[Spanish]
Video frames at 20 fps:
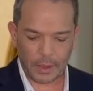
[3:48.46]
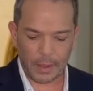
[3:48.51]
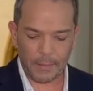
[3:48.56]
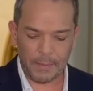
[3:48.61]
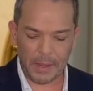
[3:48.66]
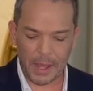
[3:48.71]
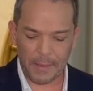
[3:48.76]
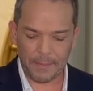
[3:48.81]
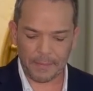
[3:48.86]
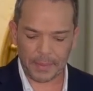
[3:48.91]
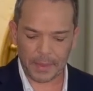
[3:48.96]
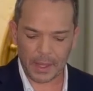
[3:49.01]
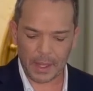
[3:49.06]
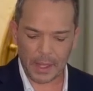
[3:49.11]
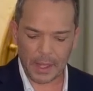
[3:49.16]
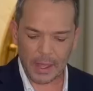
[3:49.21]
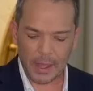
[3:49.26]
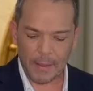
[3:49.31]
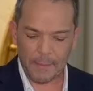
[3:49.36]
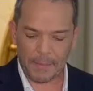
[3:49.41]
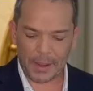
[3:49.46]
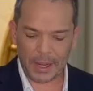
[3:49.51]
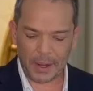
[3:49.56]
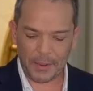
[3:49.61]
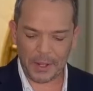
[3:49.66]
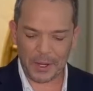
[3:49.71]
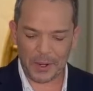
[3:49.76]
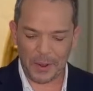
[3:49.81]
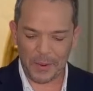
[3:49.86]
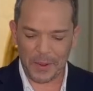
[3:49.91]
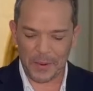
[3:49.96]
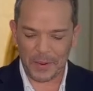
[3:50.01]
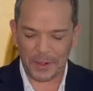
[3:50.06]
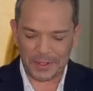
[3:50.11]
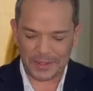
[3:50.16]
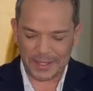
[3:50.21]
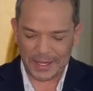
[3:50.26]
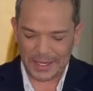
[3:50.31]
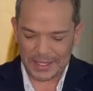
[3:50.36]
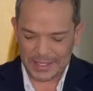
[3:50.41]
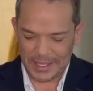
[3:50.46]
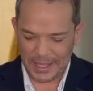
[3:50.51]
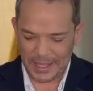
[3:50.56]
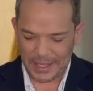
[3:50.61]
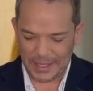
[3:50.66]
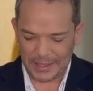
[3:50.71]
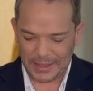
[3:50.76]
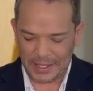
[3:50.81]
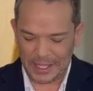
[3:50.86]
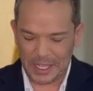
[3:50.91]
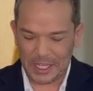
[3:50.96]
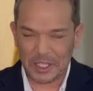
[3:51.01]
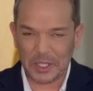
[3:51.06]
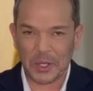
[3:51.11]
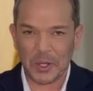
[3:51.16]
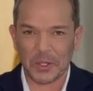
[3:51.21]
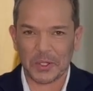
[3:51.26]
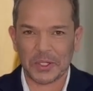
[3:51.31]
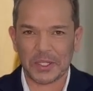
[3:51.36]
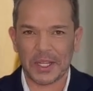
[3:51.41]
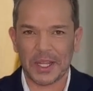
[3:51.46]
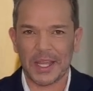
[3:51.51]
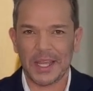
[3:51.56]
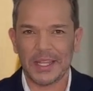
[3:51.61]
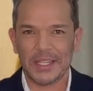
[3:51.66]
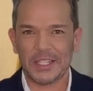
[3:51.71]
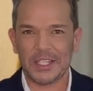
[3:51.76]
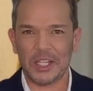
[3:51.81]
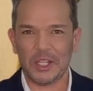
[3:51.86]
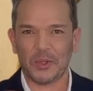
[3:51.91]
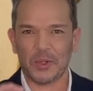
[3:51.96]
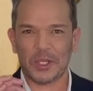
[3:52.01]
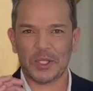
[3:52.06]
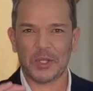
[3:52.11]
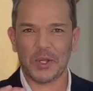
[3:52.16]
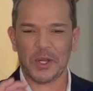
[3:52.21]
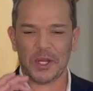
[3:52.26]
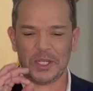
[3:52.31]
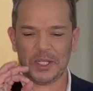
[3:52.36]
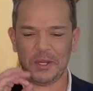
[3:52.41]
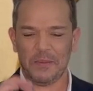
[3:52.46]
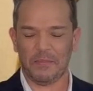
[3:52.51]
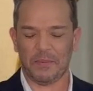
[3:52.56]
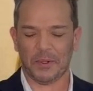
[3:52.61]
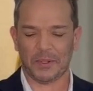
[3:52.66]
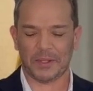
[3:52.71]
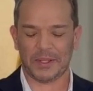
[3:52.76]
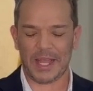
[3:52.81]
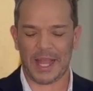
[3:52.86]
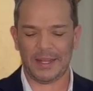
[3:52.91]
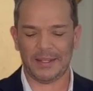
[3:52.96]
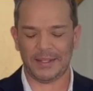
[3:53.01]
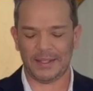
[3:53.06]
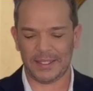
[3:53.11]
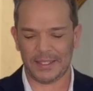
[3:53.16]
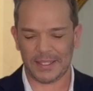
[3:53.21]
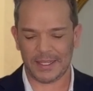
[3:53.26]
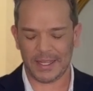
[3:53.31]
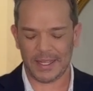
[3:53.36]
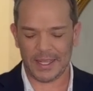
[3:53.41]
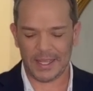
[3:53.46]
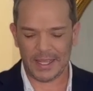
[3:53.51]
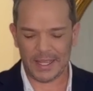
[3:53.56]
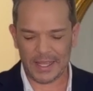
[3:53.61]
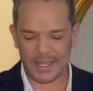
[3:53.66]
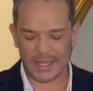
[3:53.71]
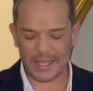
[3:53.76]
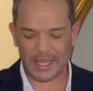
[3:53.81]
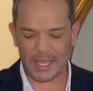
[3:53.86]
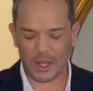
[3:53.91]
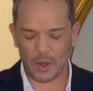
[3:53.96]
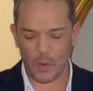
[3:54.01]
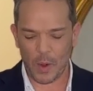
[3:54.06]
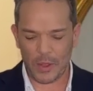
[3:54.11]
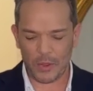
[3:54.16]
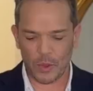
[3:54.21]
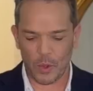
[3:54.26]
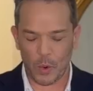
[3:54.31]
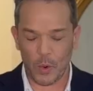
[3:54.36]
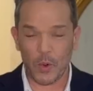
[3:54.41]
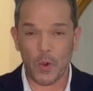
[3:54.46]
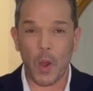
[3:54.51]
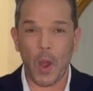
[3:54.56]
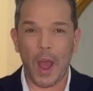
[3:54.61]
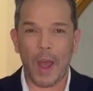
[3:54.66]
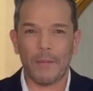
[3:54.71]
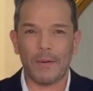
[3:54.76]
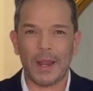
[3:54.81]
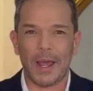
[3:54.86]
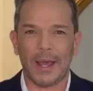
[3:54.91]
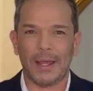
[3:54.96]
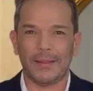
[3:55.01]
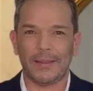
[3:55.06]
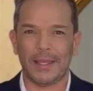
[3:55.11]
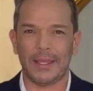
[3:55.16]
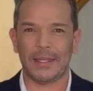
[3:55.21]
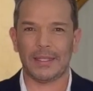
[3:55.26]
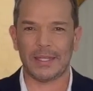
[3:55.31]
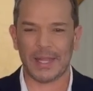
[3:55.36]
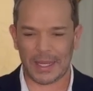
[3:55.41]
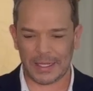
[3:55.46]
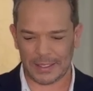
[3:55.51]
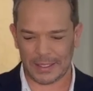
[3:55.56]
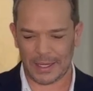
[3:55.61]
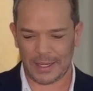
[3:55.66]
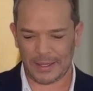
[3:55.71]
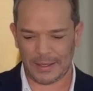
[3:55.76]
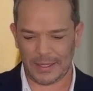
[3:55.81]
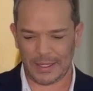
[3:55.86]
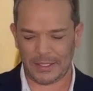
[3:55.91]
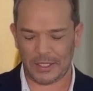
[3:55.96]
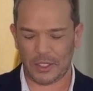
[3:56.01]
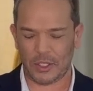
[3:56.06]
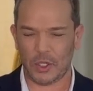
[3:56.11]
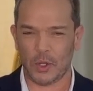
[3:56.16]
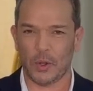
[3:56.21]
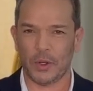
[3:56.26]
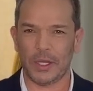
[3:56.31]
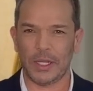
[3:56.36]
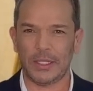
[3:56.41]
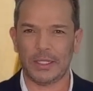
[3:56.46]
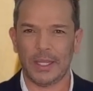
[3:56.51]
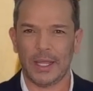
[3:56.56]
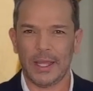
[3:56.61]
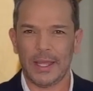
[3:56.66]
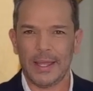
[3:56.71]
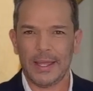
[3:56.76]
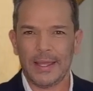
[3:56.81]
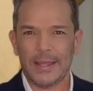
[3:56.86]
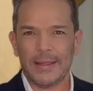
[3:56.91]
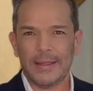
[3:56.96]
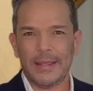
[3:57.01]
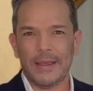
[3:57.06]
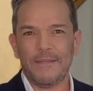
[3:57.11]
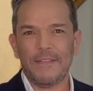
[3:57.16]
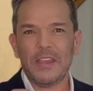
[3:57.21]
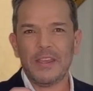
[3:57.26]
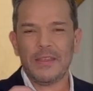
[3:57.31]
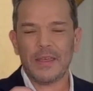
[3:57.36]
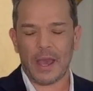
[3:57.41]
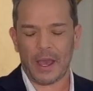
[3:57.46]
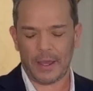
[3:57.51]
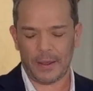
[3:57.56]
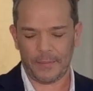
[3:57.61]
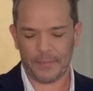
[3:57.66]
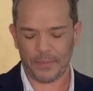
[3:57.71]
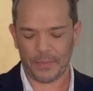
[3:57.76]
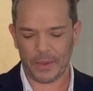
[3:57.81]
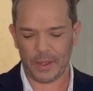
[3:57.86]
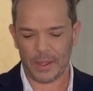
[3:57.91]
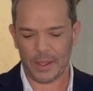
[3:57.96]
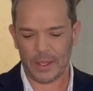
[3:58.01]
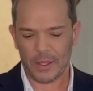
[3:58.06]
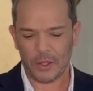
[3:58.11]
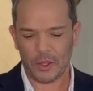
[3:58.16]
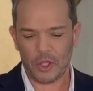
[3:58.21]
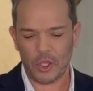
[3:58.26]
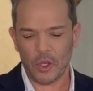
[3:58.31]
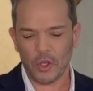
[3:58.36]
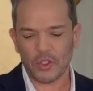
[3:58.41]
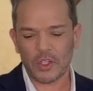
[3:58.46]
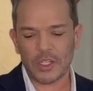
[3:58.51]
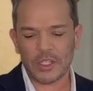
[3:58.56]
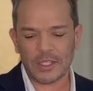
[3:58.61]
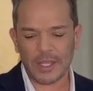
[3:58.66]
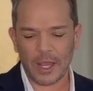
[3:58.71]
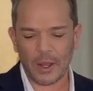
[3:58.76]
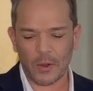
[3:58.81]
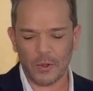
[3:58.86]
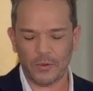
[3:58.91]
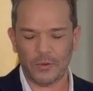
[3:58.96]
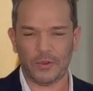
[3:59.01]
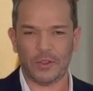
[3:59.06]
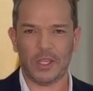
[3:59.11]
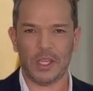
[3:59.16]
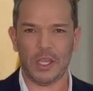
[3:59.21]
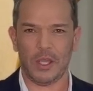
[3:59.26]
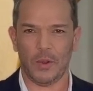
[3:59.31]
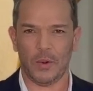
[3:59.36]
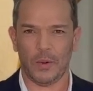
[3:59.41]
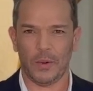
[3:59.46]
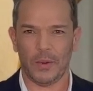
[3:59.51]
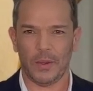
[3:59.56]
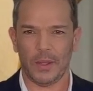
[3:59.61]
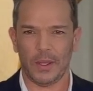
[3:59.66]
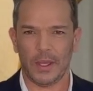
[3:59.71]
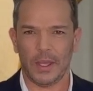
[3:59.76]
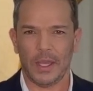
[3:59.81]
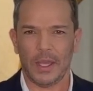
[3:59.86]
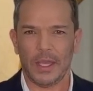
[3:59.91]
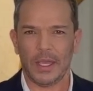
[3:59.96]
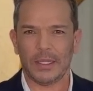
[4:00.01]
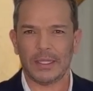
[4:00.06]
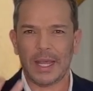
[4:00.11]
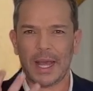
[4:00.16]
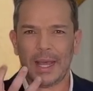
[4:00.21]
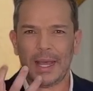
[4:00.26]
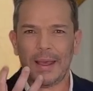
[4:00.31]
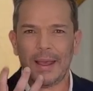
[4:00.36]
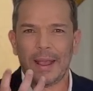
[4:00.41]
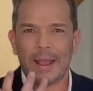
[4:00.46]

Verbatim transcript: Bien, para Virgo veo el 3 de discos, situaciones importantes. Y cuando uno habla de esas decisiones de vida. Dios está contigo. Esa